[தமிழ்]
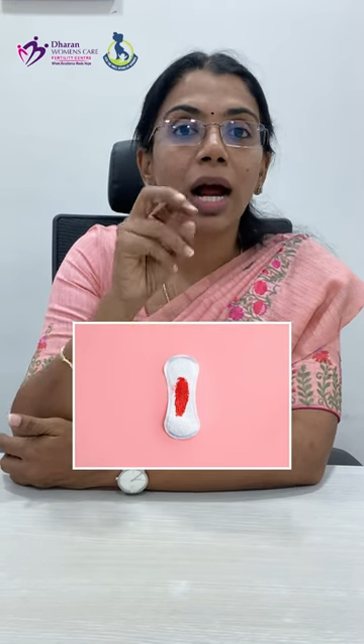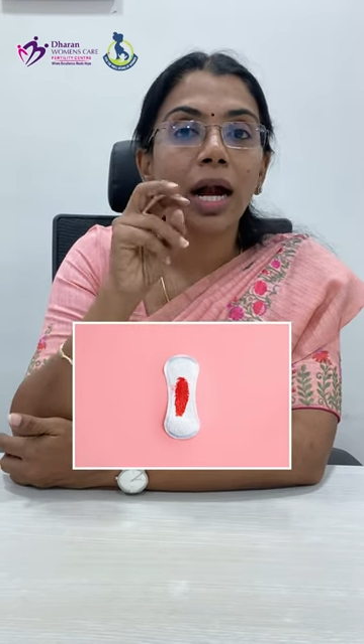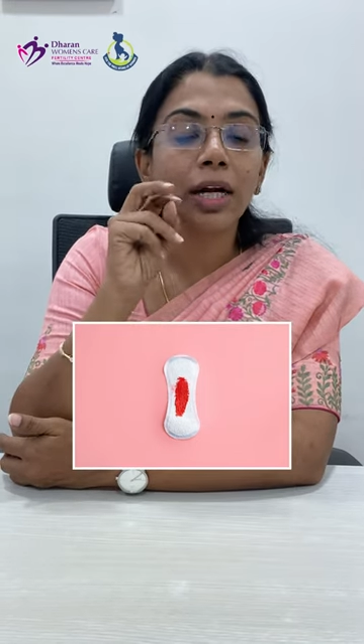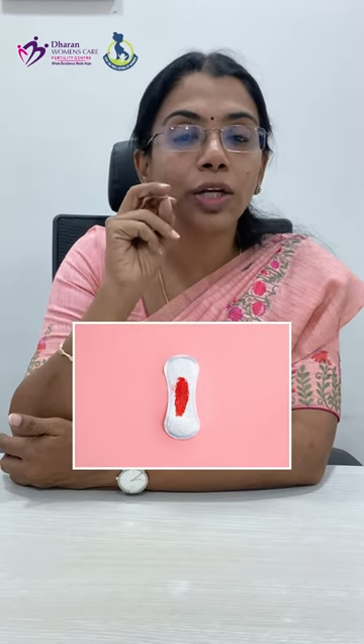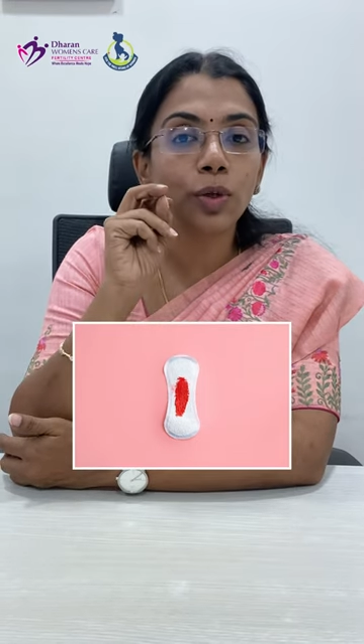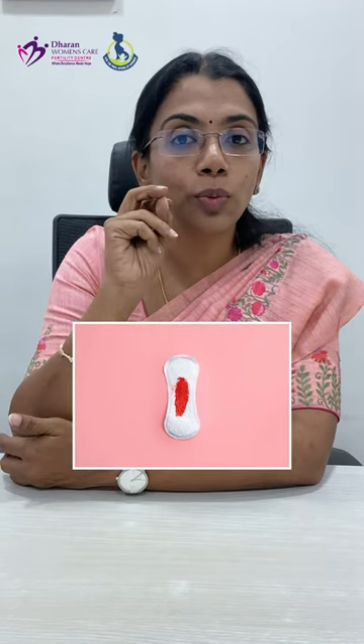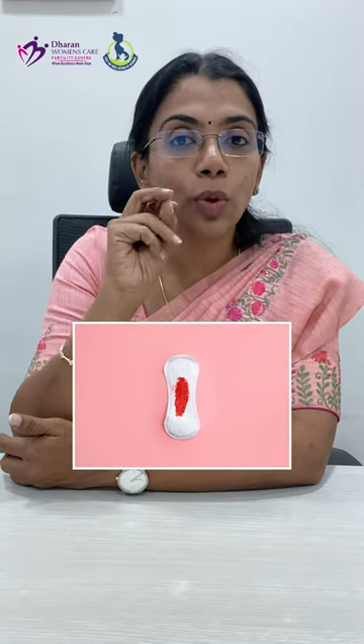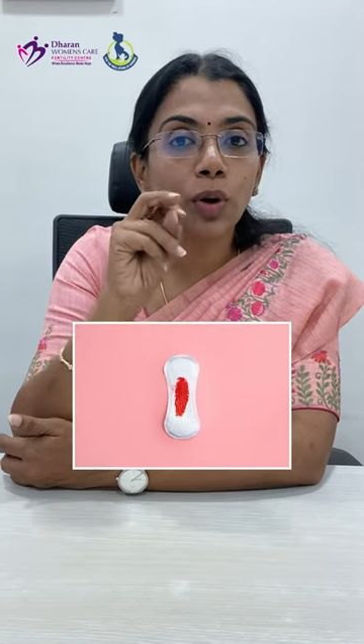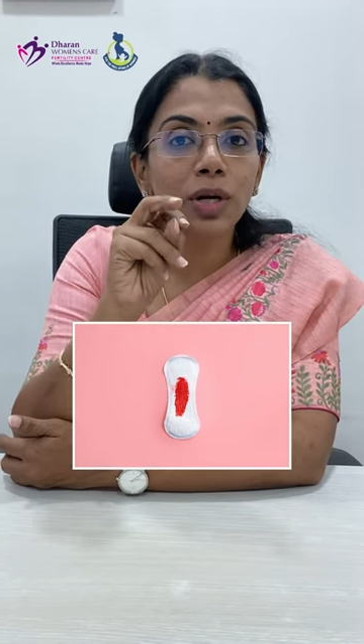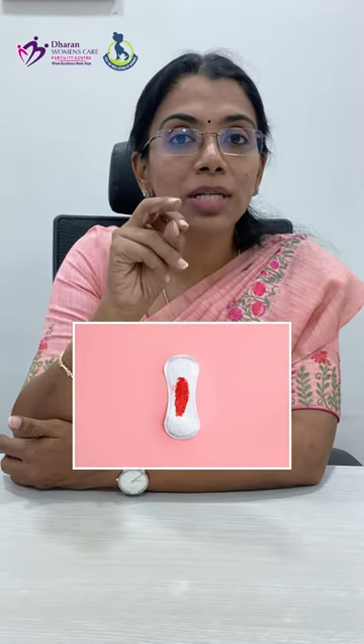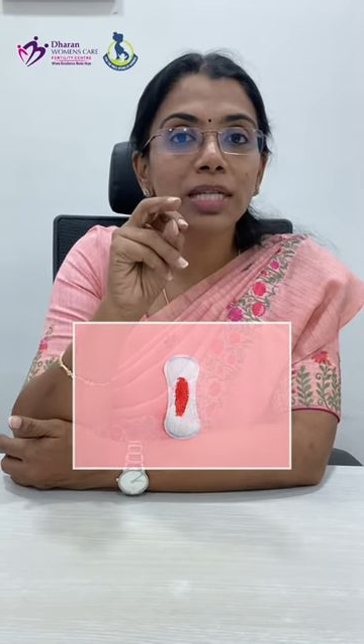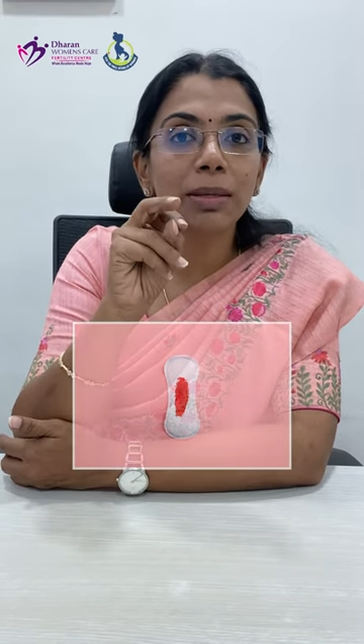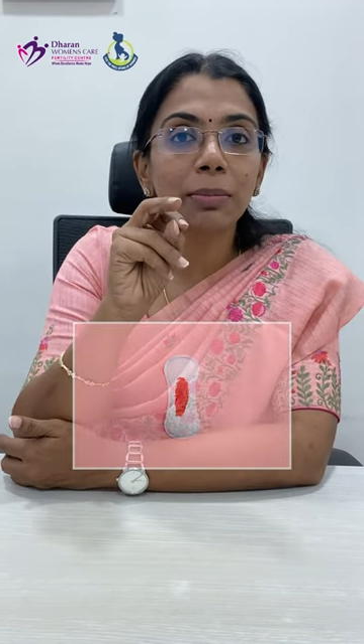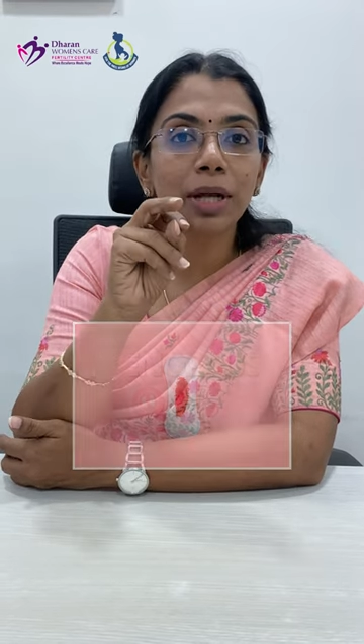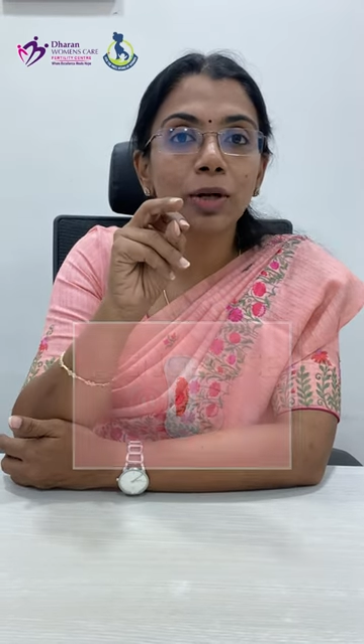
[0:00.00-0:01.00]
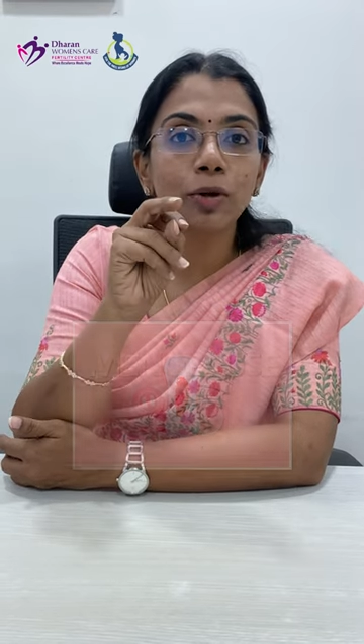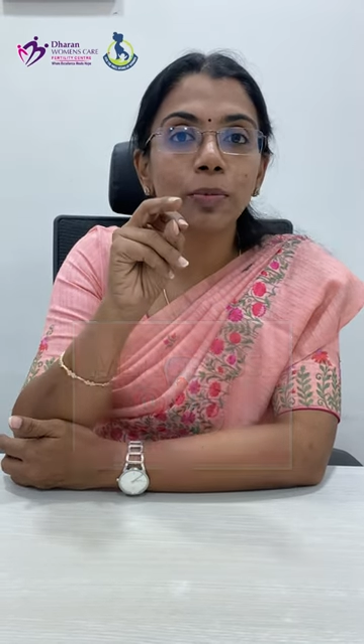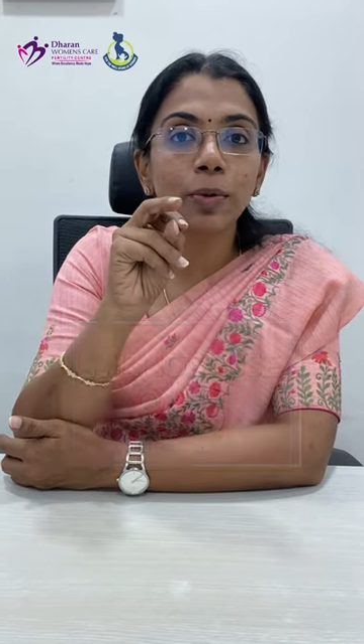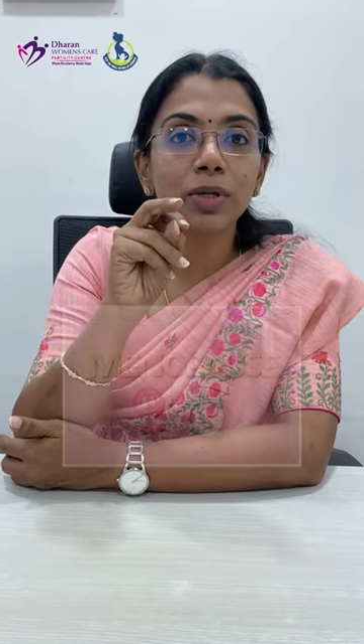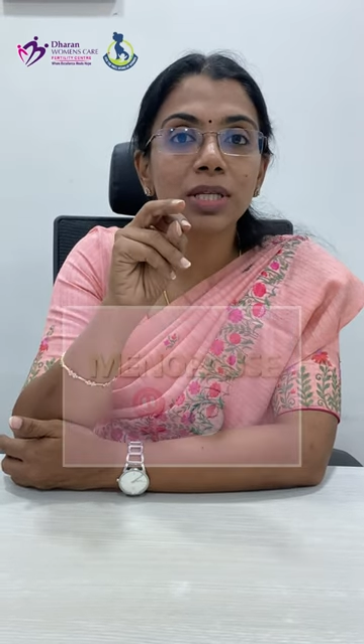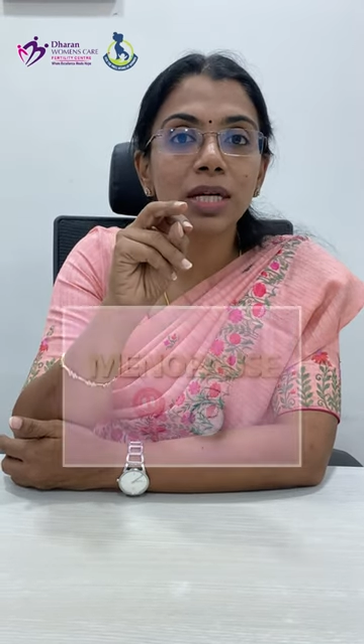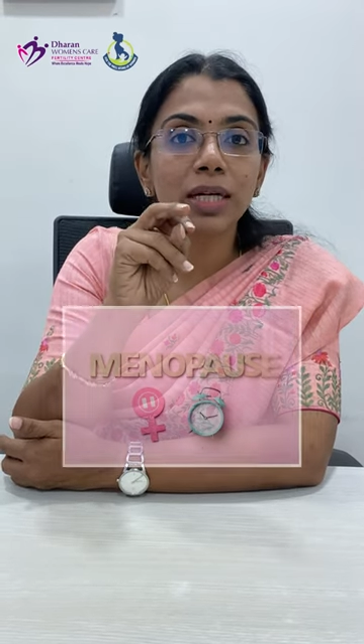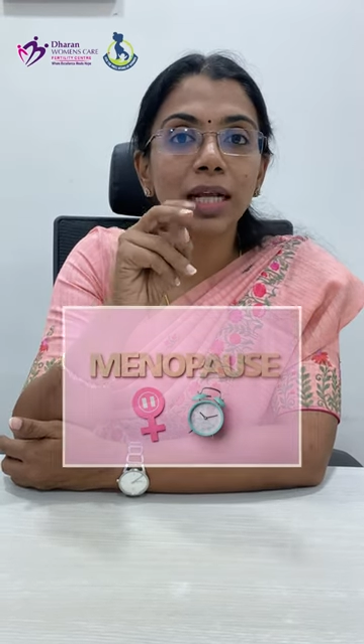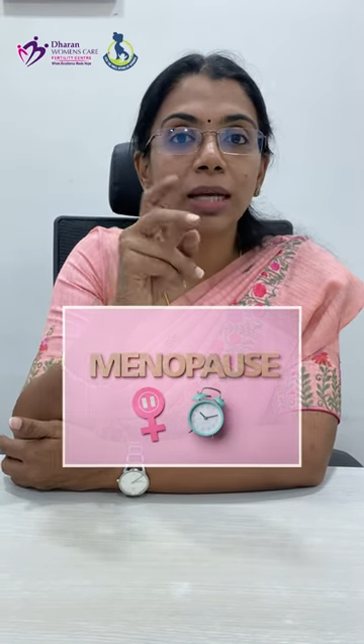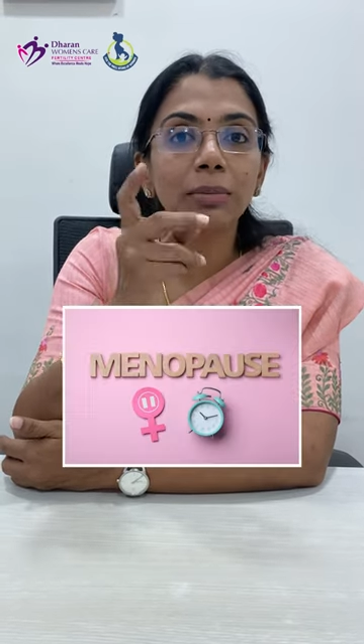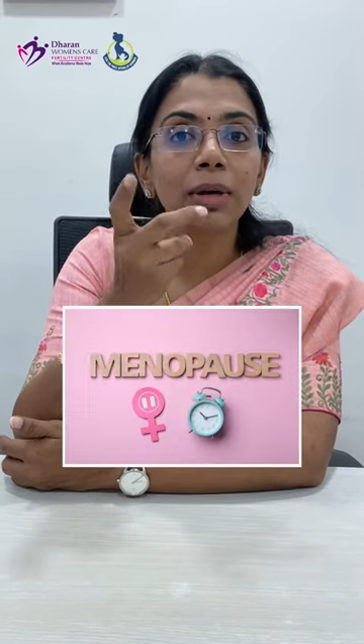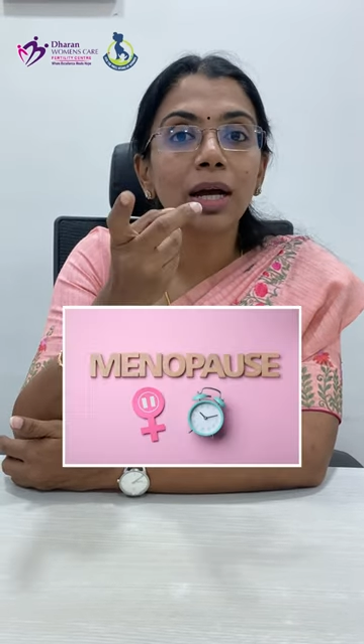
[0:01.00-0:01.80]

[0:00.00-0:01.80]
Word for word: அண்ட் டுவார்ட்ஸ் த மெனோபாசல் டைம்